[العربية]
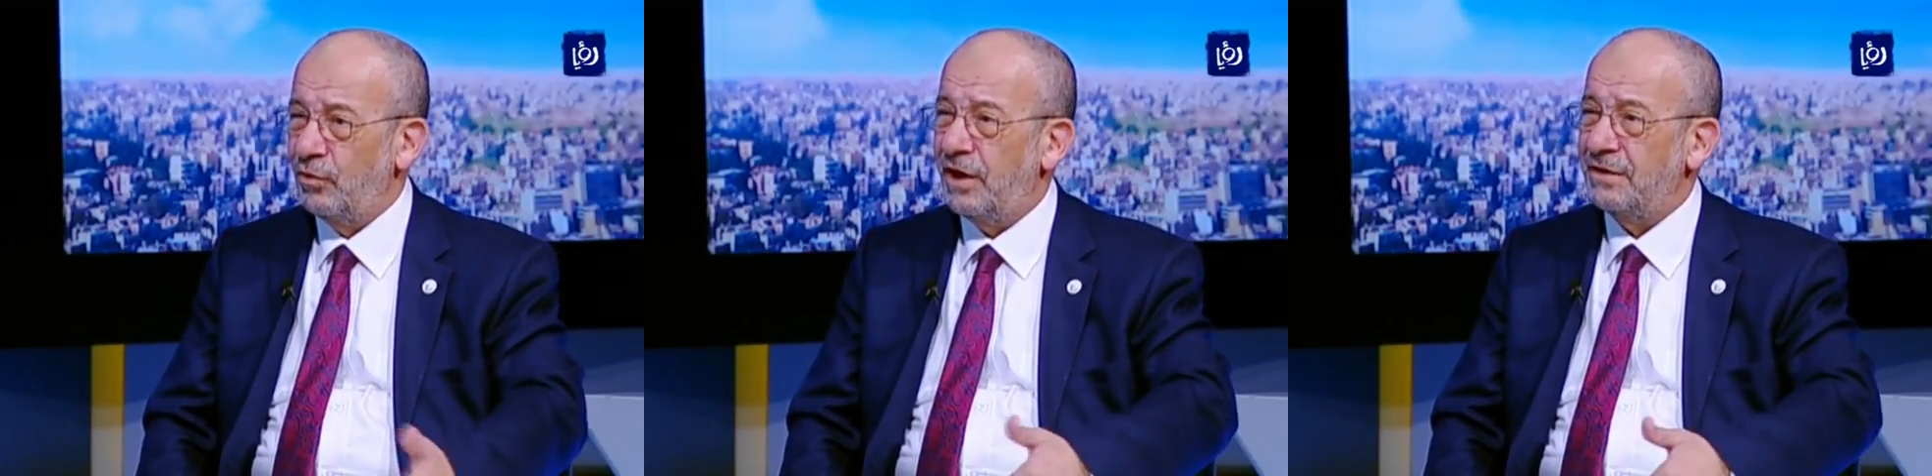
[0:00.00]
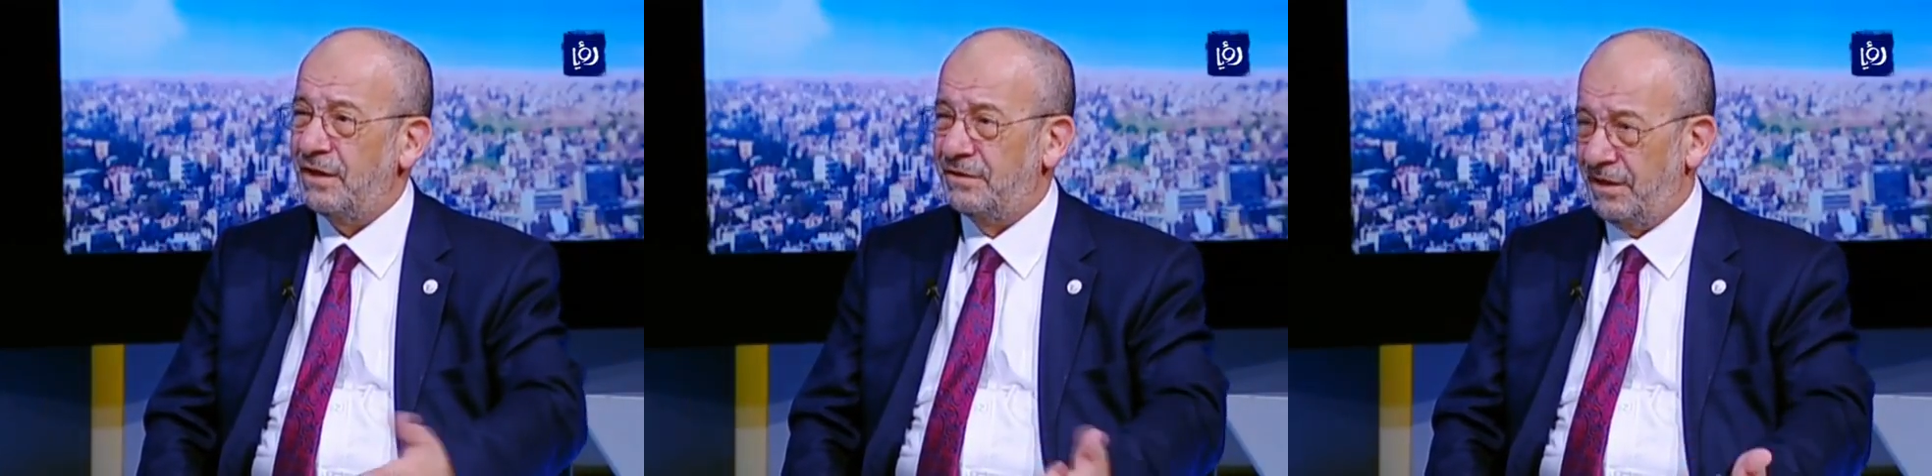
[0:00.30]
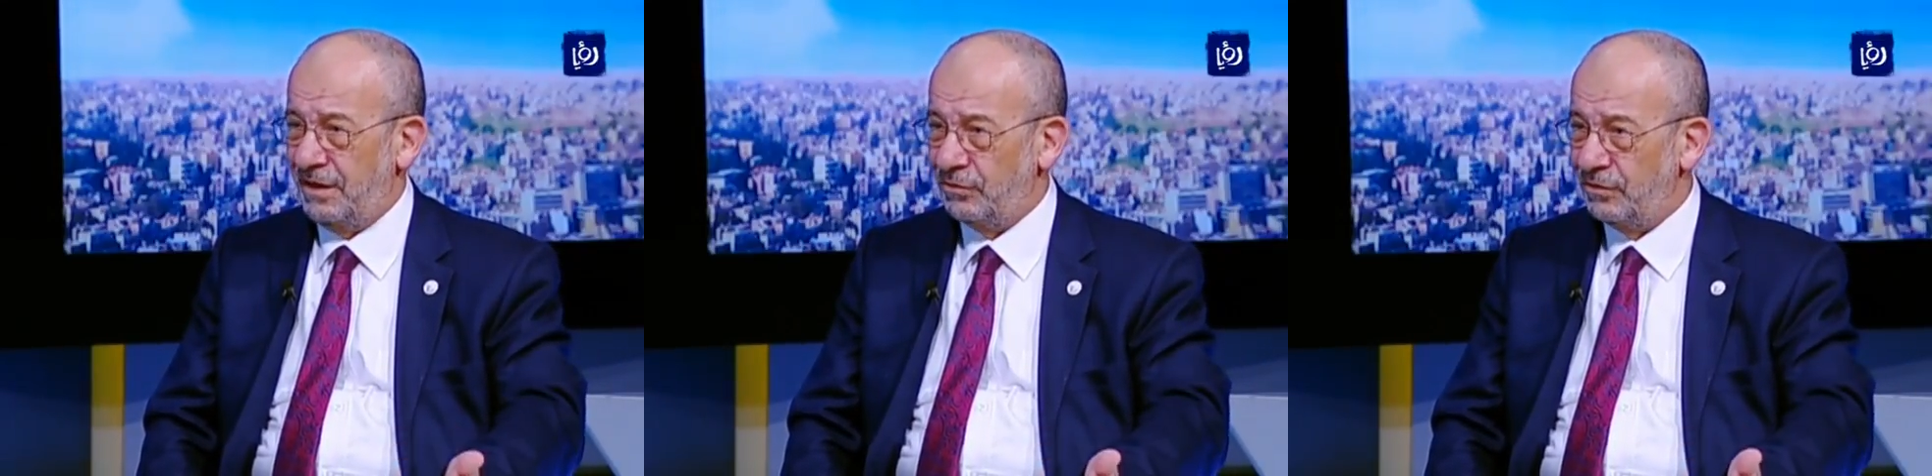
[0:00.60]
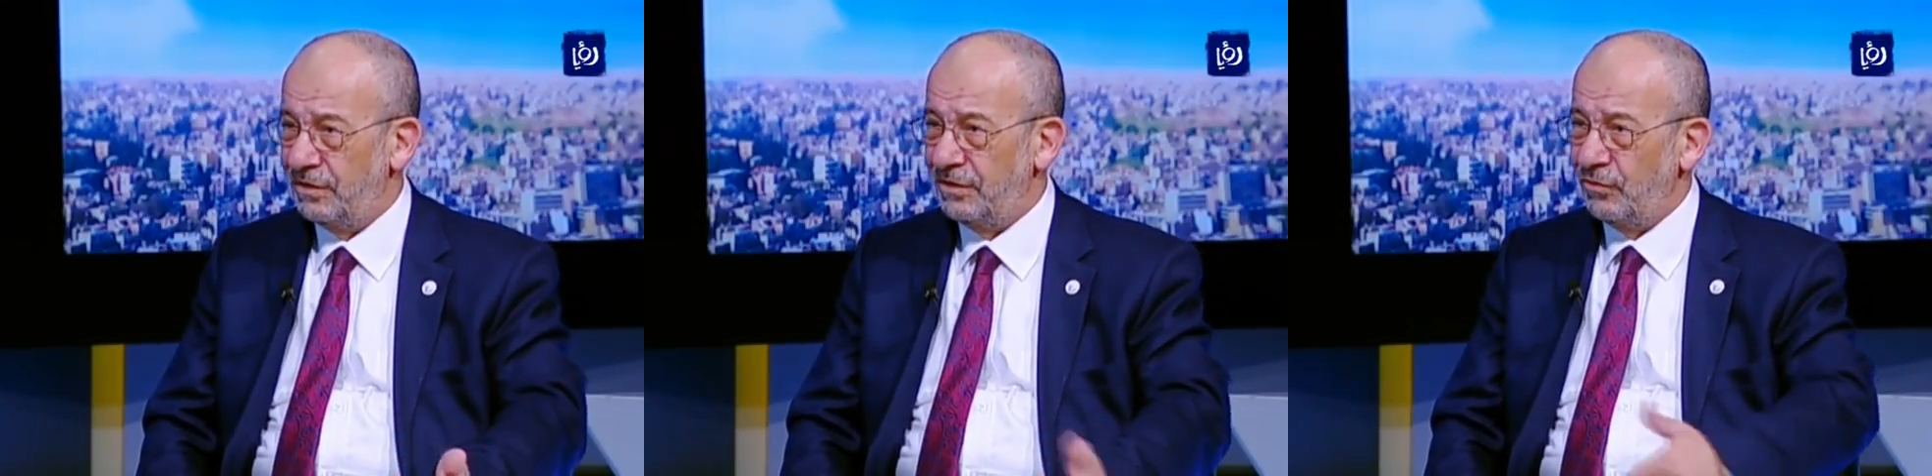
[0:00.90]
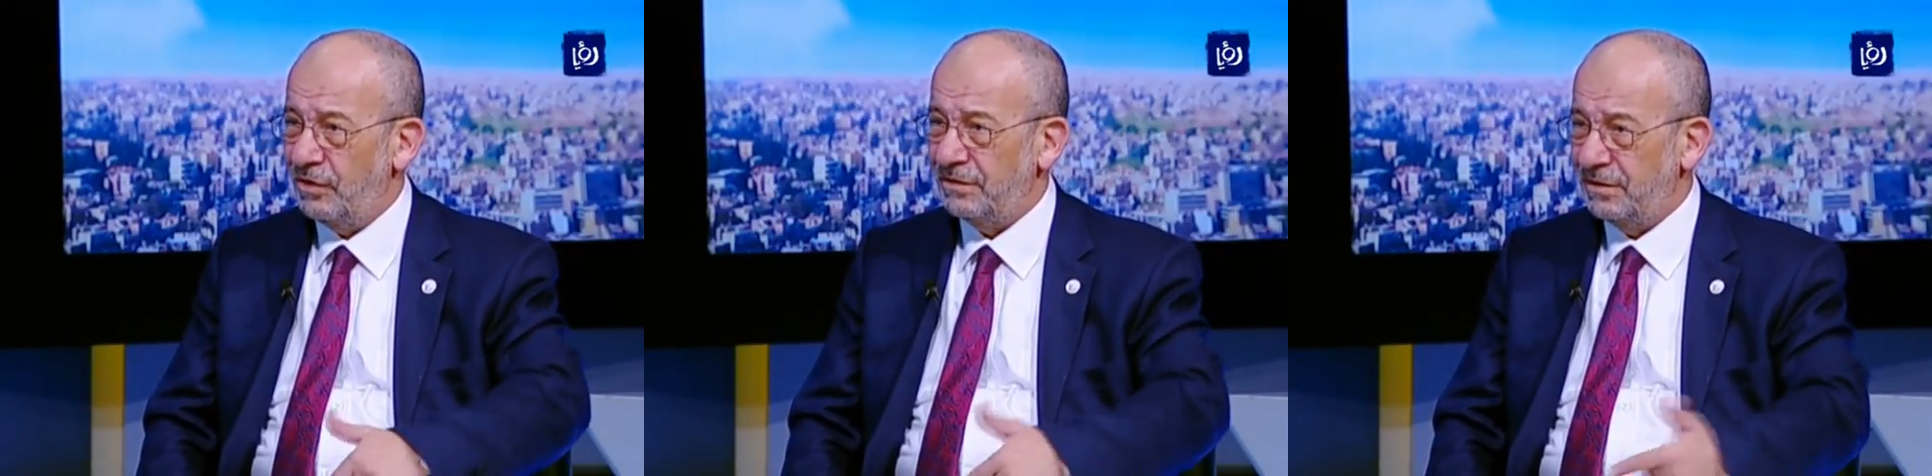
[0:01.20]
نقاط التعادل
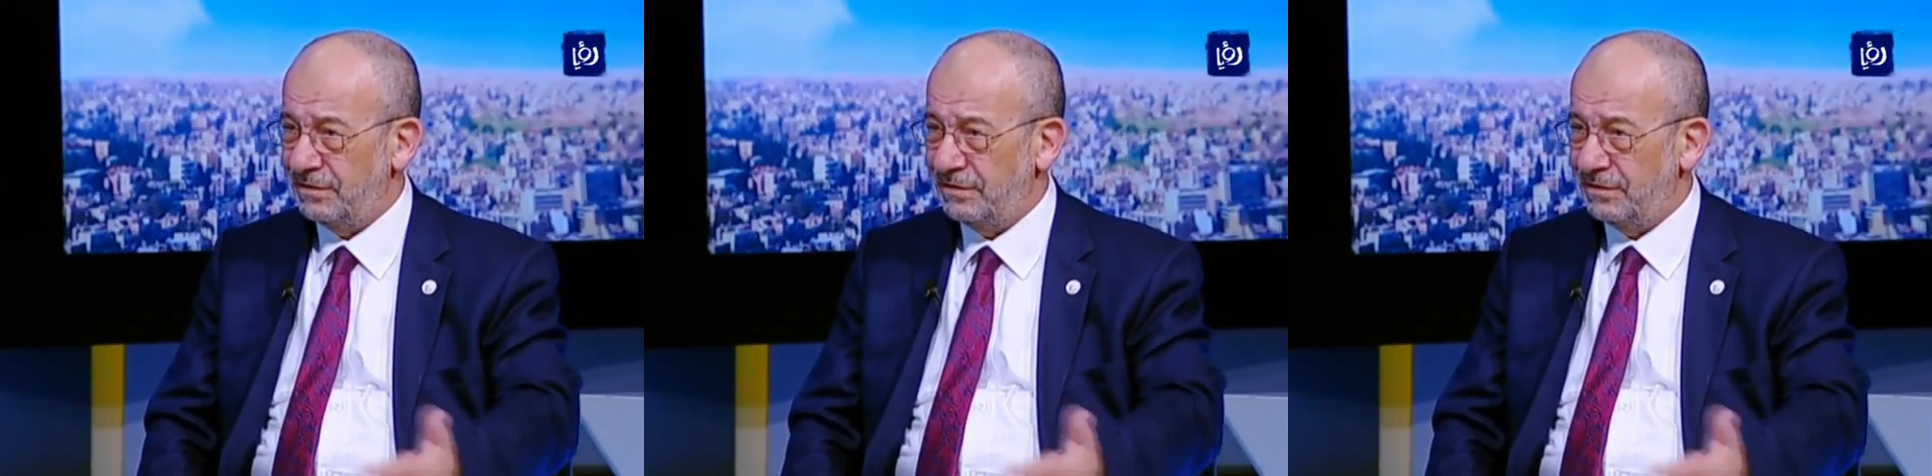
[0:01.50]
نعم. نقاط